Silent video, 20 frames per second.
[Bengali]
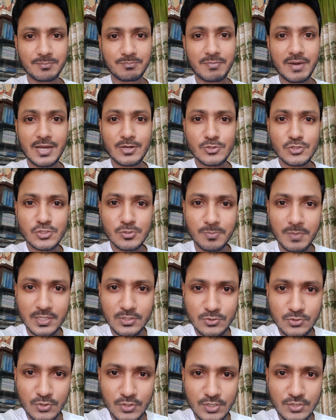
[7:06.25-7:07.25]
মানুষ
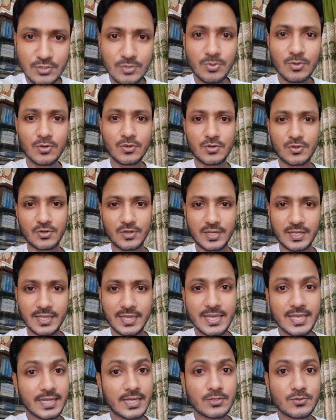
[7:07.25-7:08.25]
মাত্রই তো ভুল করে
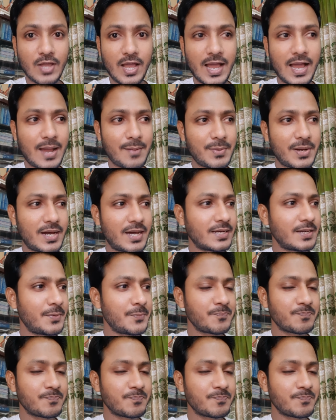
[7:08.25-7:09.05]
কিন্তু আমার